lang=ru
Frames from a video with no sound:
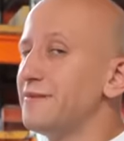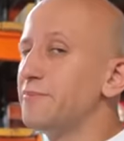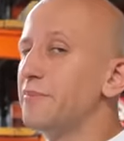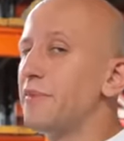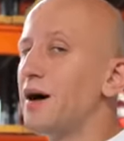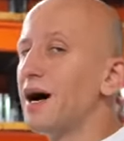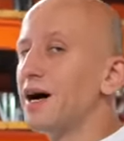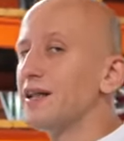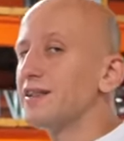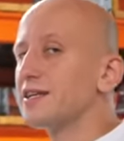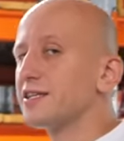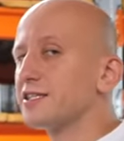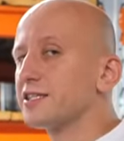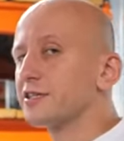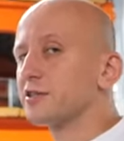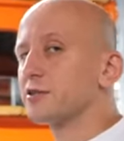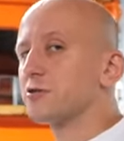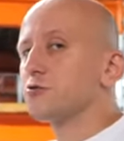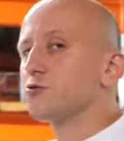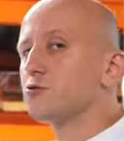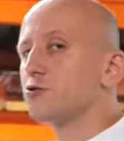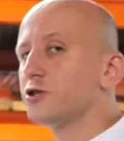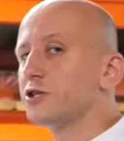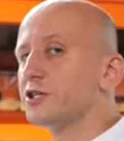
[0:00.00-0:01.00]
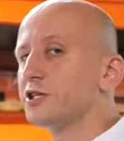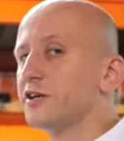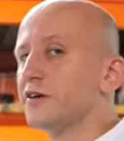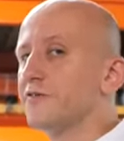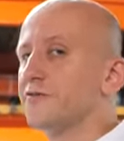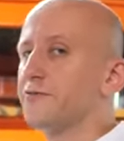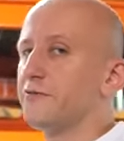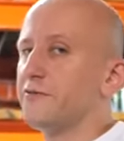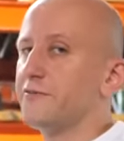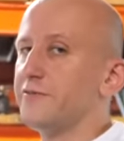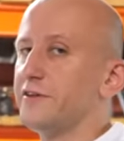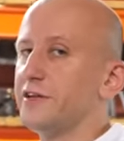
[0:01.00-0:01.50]
немало
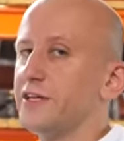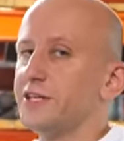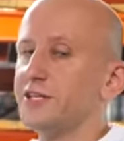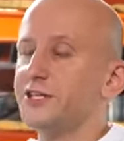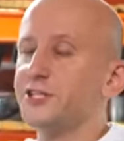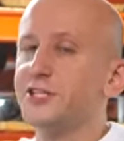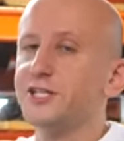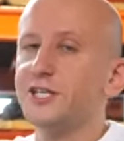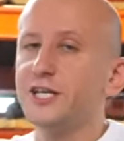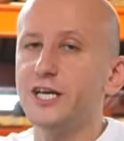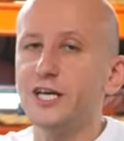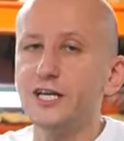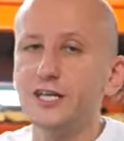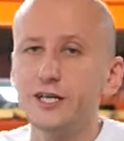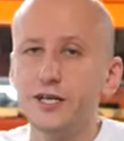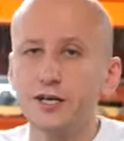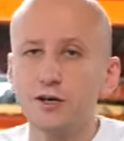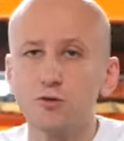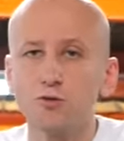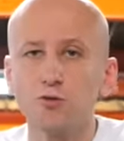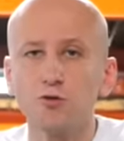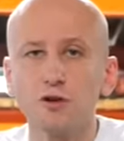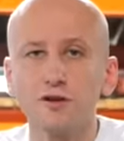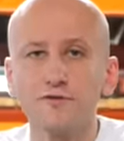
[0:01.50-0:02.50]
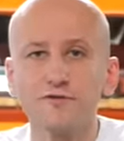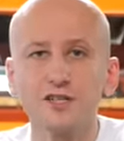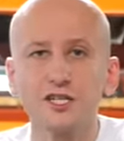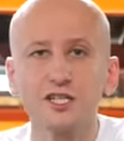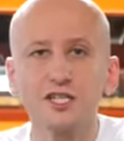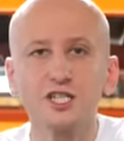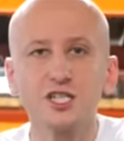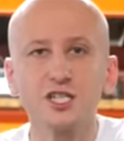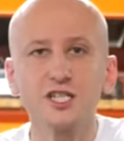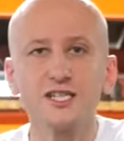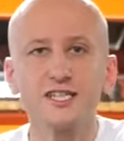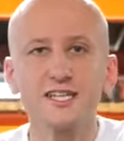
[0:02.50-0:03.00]
случаев увеличения
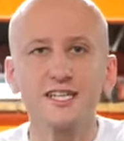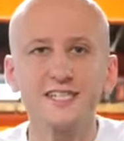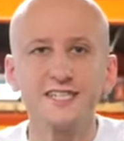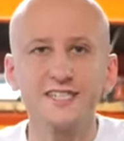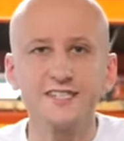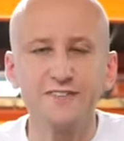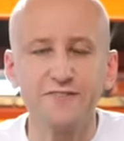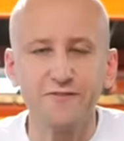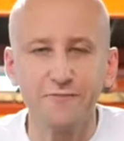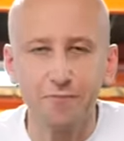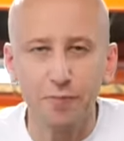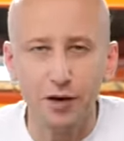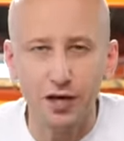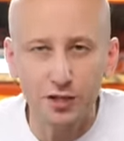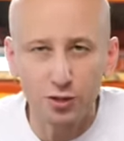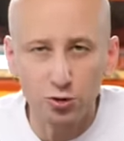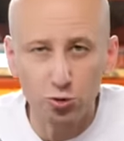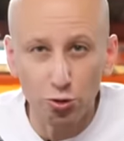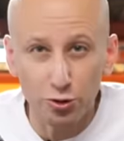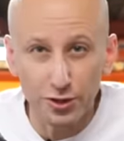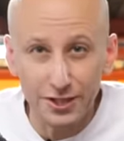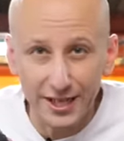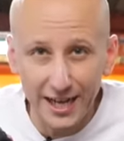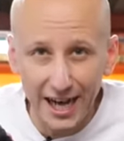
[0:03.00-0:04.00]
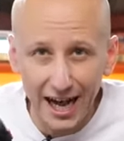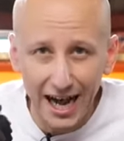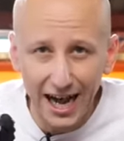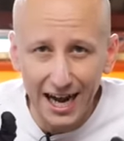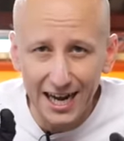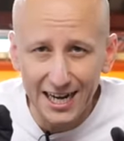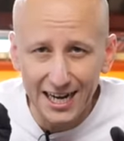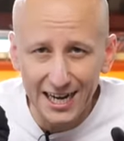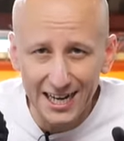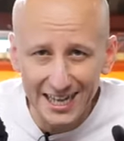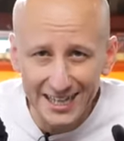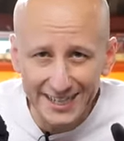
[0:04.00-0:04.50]
уровня жидкости в поддоне,
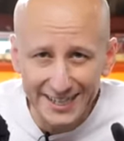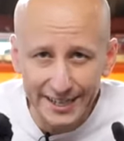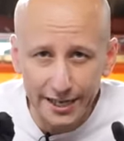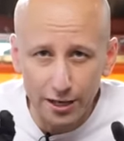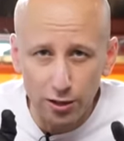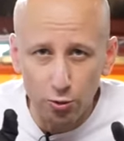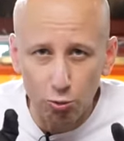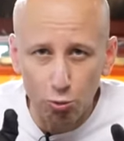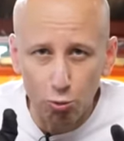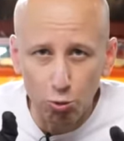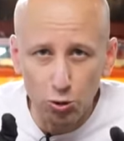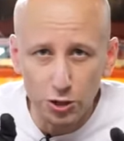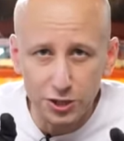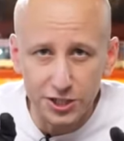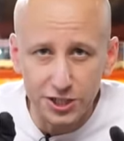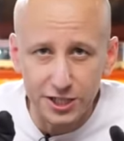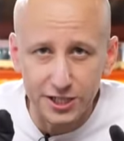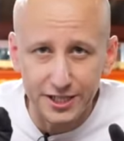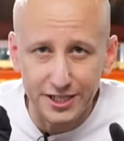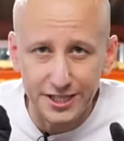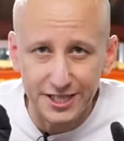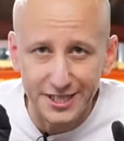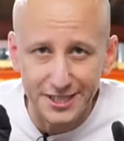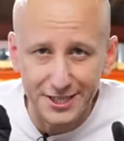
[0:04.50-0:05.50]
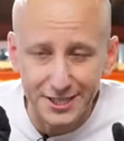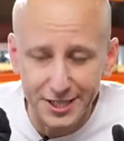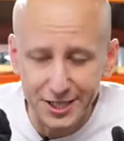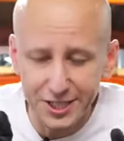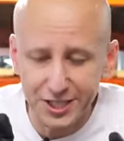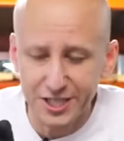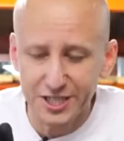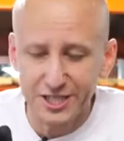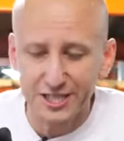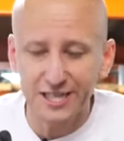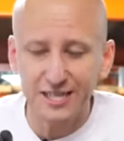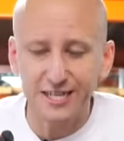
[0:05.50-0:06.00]
а это очень
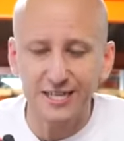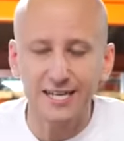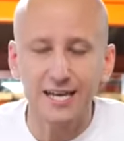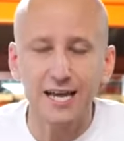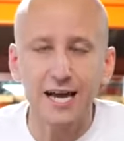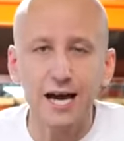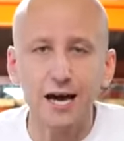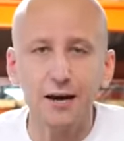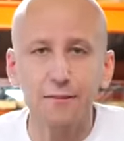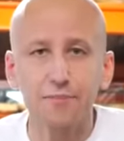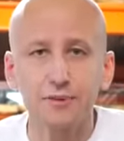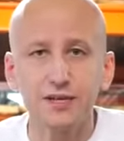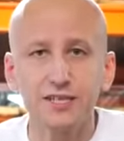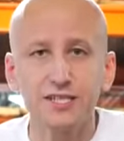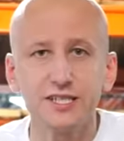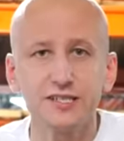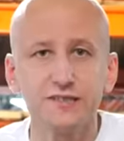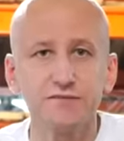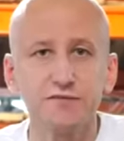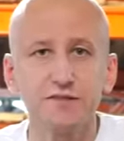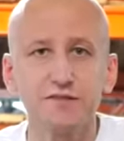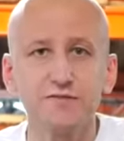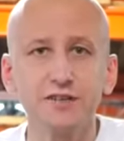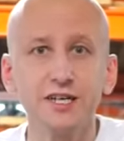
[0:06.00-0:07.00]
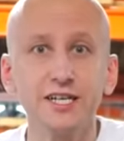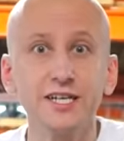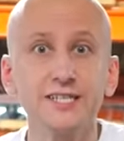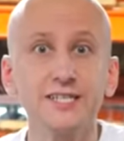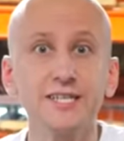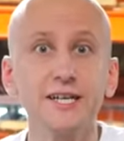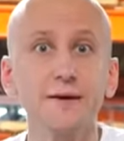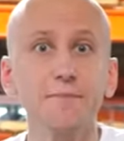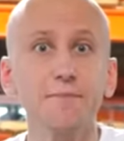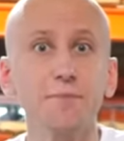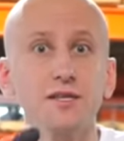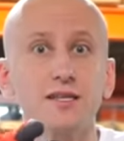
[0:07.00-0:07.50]
критично для оппозитного
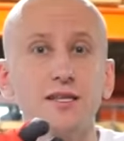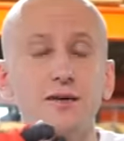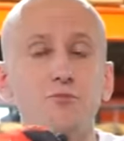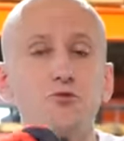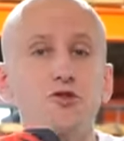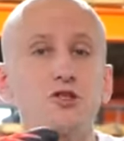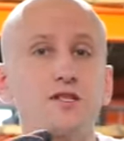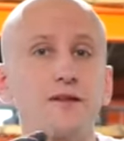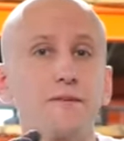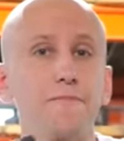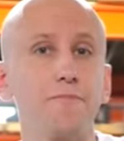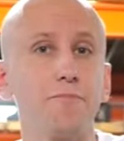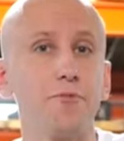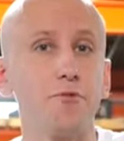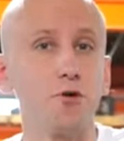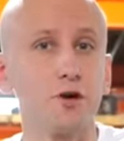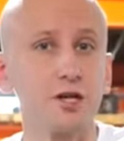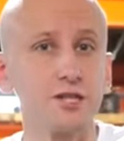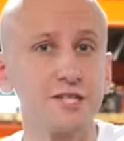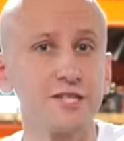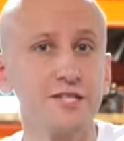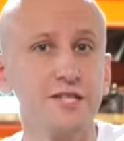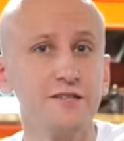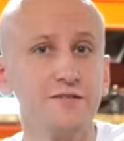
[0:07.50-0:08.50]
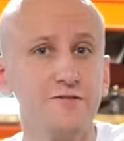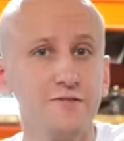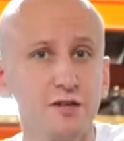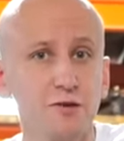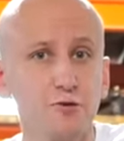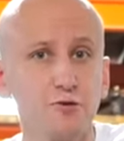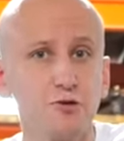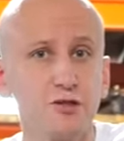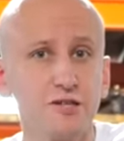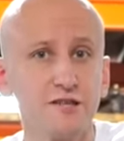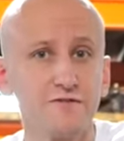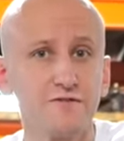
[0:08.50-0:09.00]
двигателя, потому что поршни
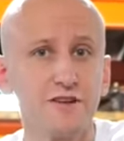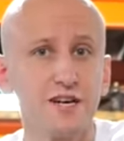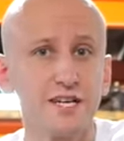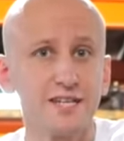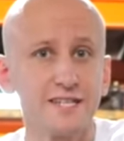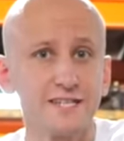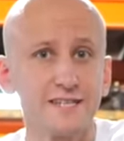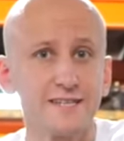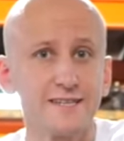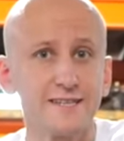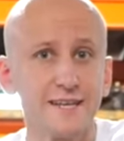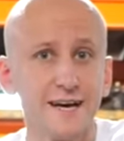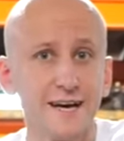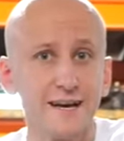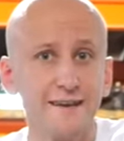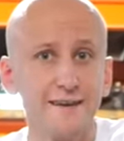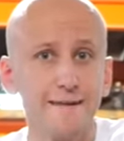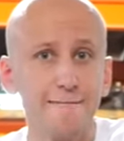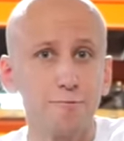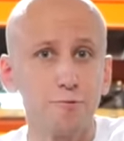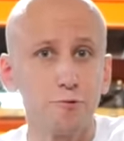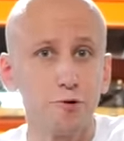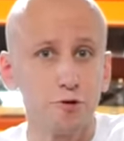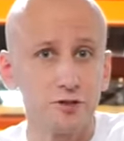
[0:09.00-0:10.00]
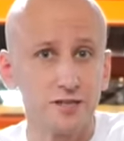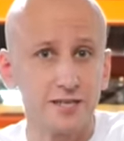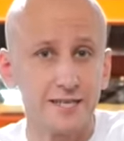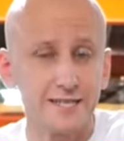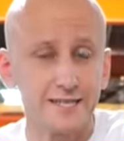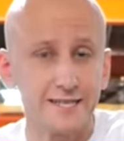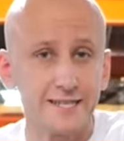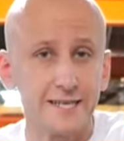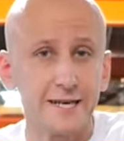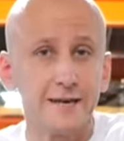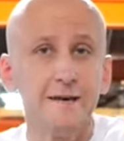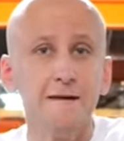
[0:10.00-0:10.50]
двигаются в горизонтальной
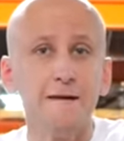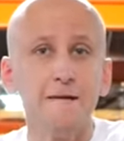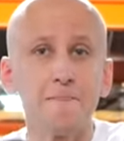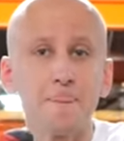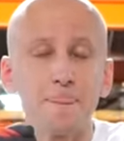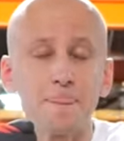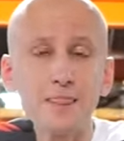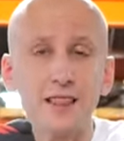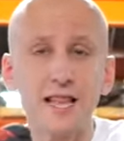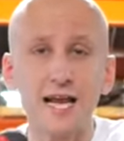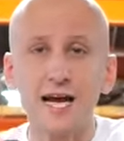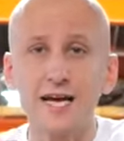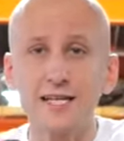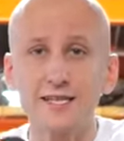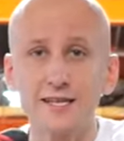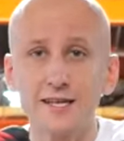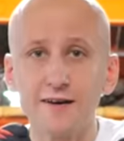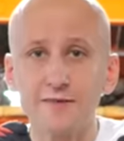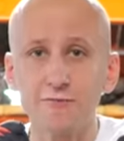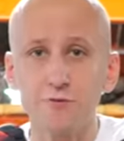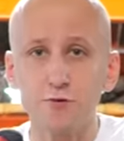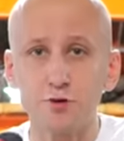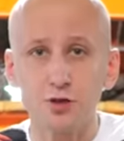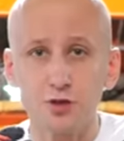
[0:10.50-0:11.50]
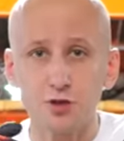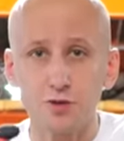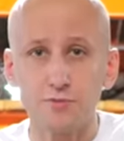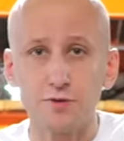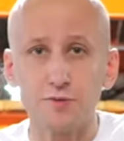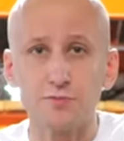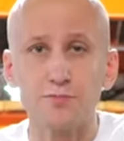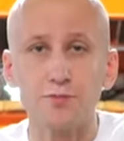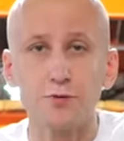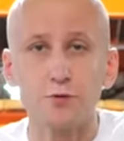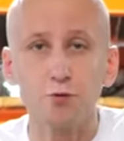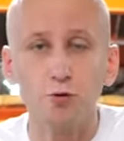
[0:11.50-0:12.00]
плоскости. Для того,
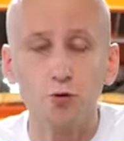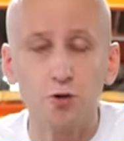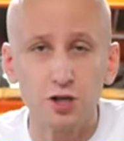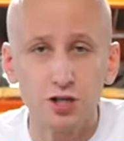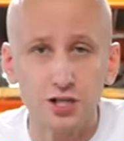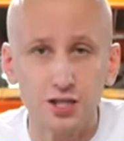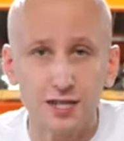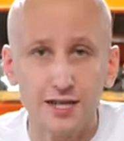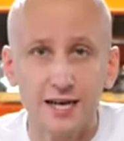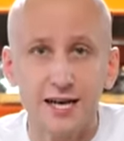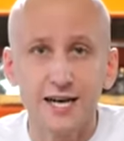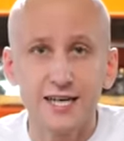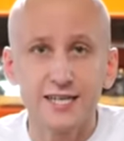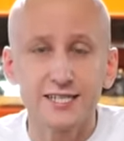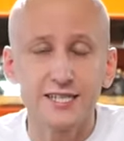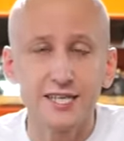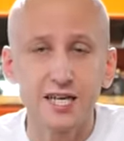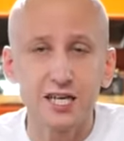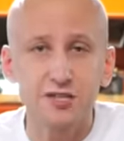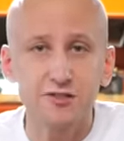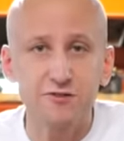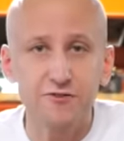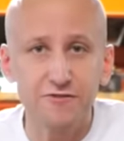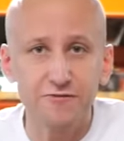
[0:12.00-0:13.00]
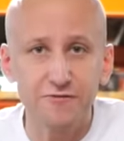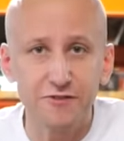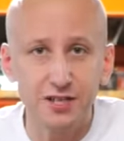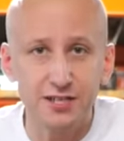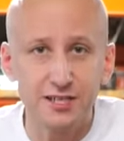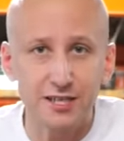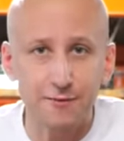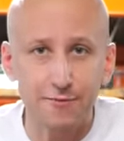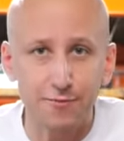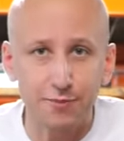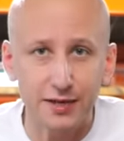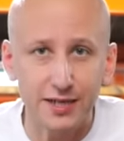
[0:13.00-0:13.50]
чтобы прожиг сажевого
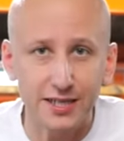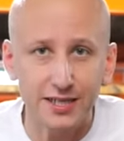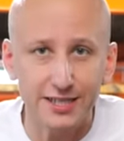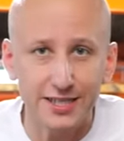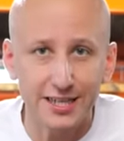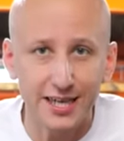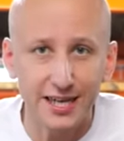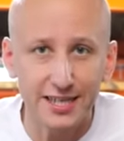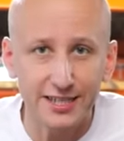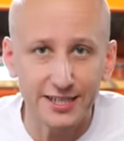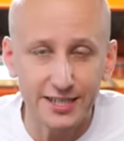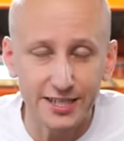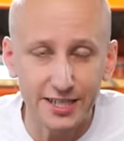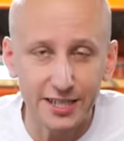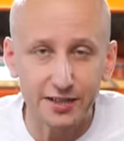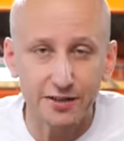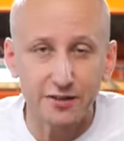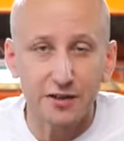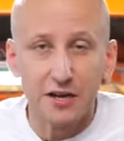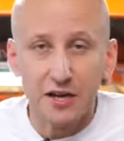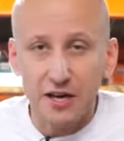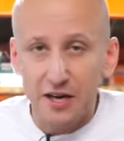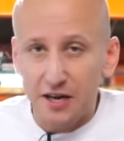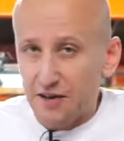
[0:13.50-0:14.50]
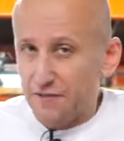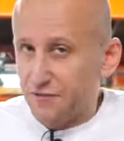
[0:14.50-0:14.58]
фильтра происходил